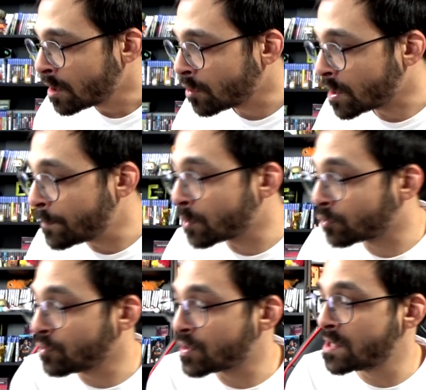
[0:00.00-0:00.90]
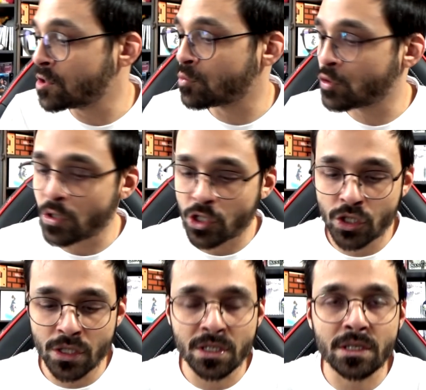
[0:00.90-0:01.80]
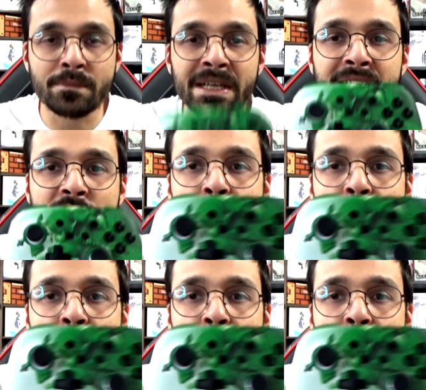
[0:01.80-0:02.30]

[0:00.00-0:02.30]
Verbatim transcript: Alors il n'y a pas longtemps aussi, je me suis acheté cette manette